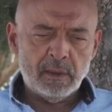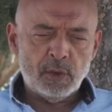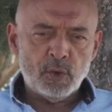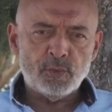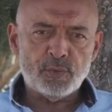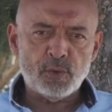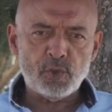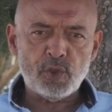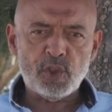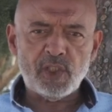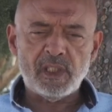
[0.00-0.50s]

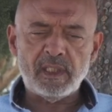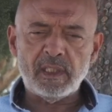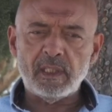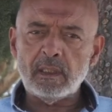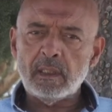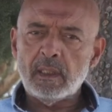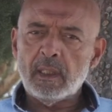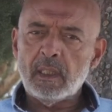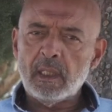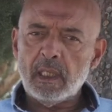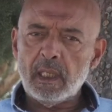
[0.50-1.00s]

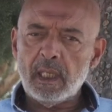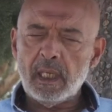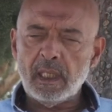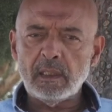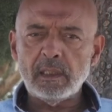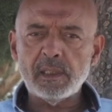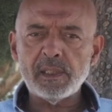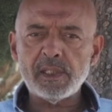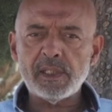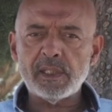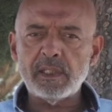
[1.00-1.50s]
Fuji'nin en
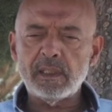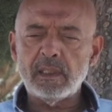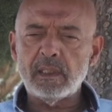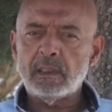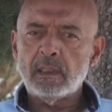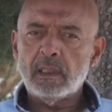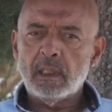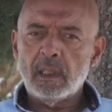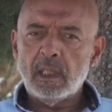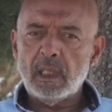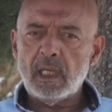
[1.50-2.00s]
hızlı,
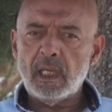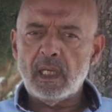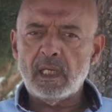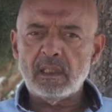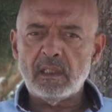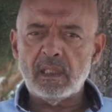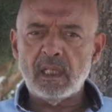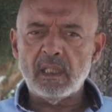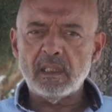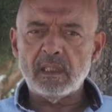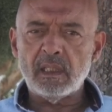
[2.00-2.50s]

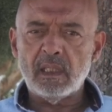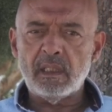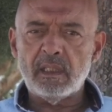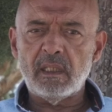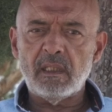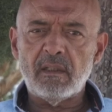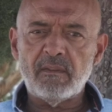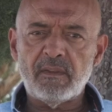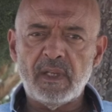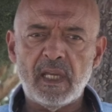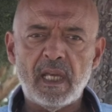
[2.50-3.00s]
en
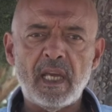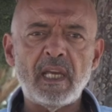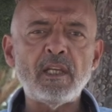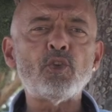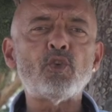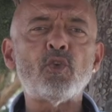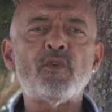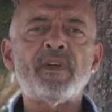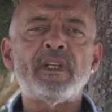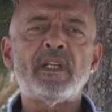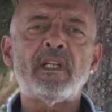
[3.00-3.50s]
dengeli ve en
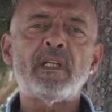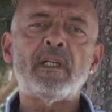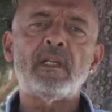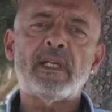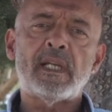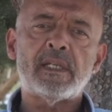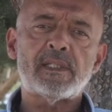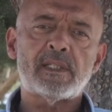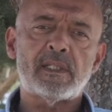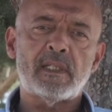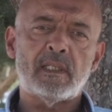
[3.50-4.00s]
güvenilir
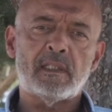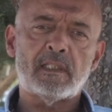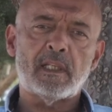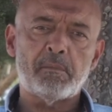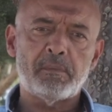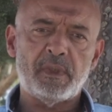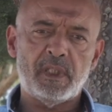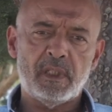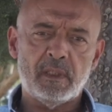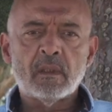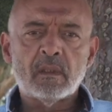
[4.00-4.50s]

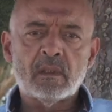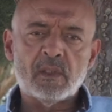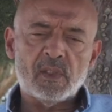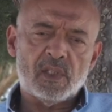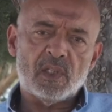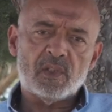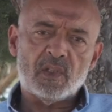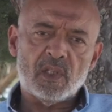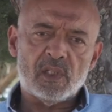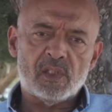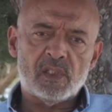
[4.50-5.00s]
lenslerinden biri.
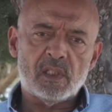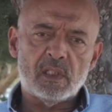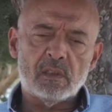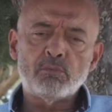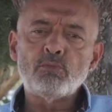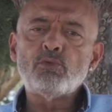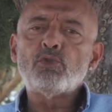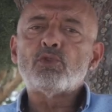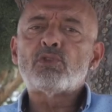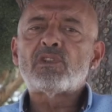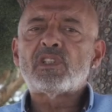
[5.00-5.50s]
Kısacası
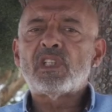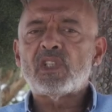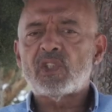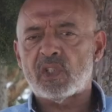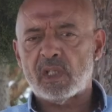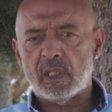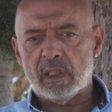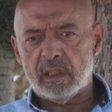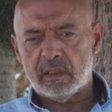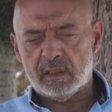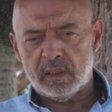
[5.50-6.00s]
müthiş
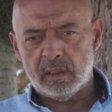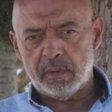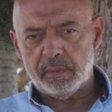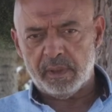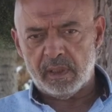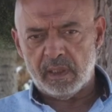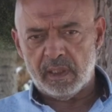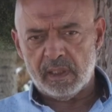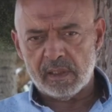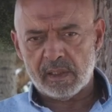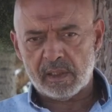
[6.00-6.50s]
kaliteli
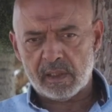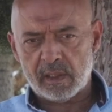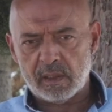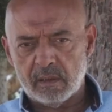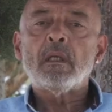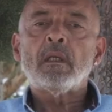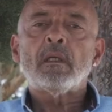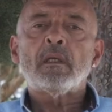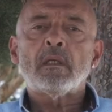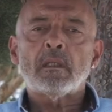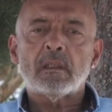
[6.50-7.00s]
bir lens.
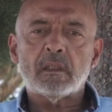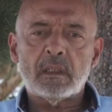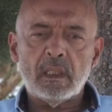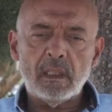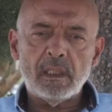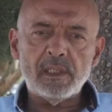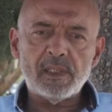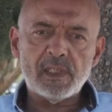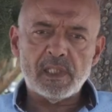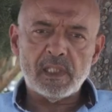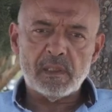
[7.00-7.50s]

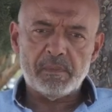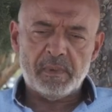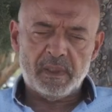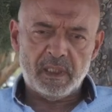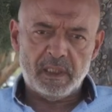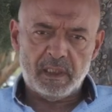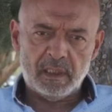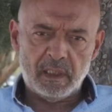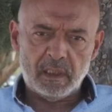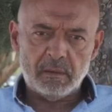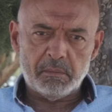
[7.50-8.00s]
Gelin siz bana
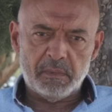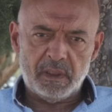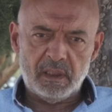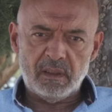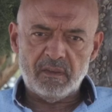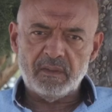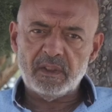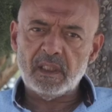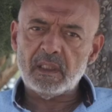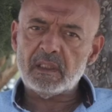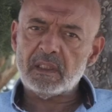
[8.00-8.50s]

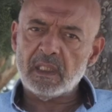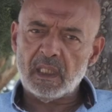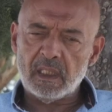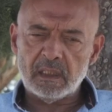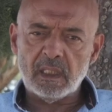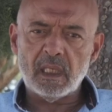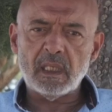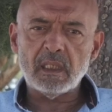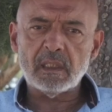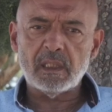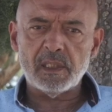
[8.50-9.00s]
inanmayın ve
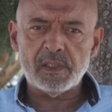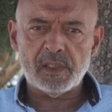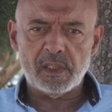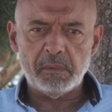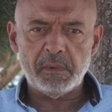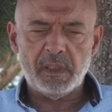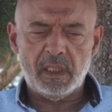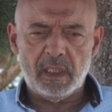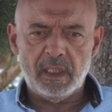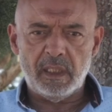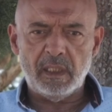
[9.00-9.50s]
Rana kızım
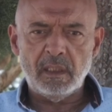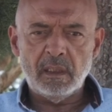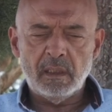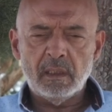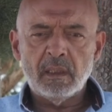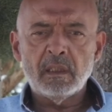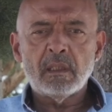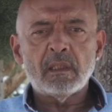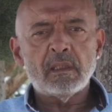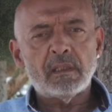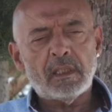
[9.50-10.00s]
ile
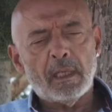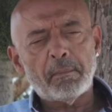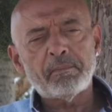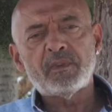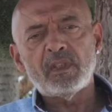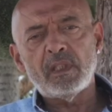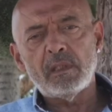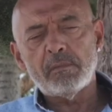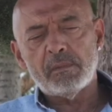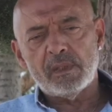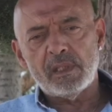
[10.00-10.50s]

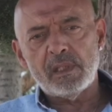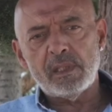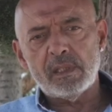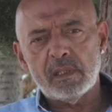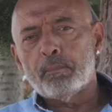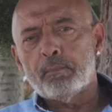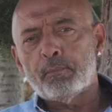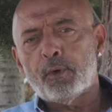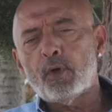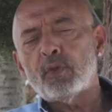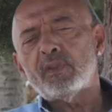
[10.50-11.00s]
yaptığımız
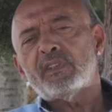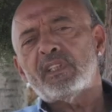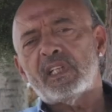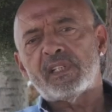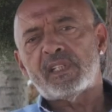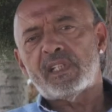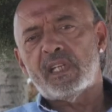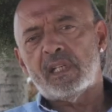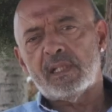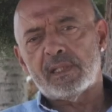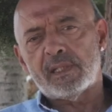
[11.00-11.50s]
portre
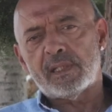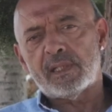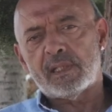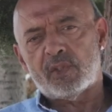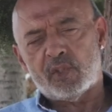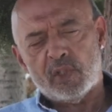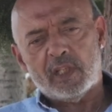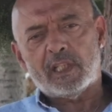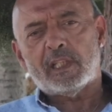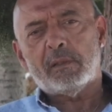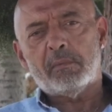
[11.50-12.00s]
seans
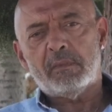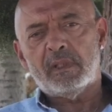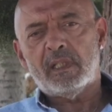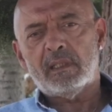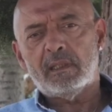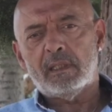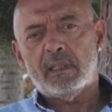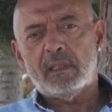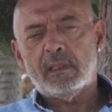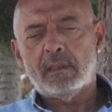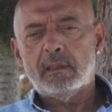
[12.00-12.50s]

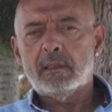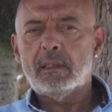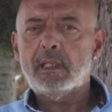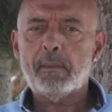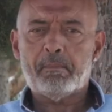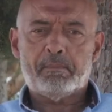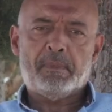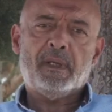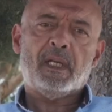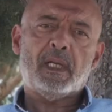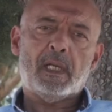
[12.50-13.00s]
çekimlerine hep
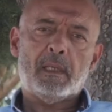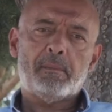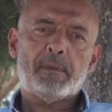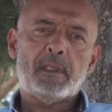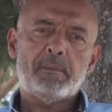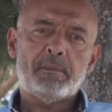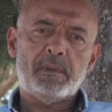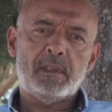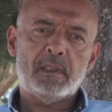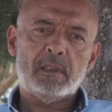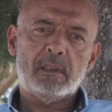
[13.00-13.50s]

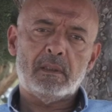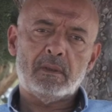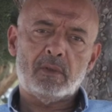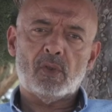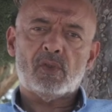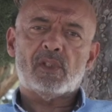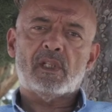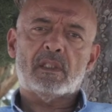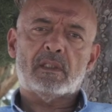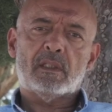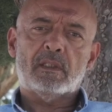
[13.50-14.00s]
beraber bir
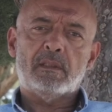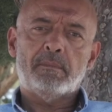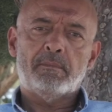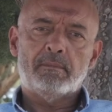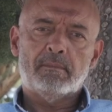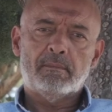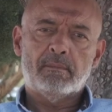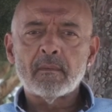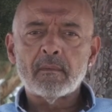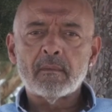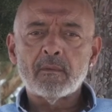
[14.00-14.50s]
göz atalım.
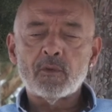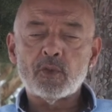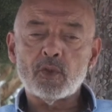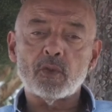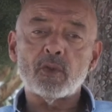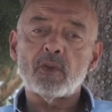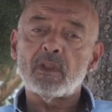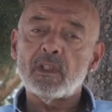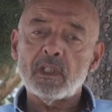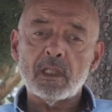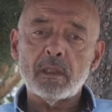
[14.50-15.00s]

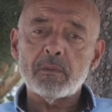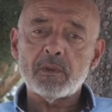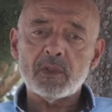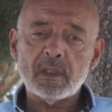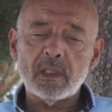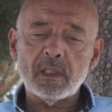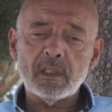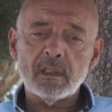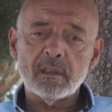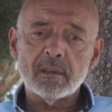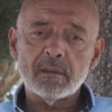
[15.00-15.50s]
Çünkü ne
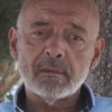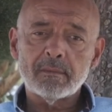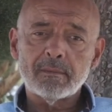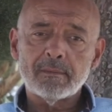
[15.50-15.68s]
demiştik?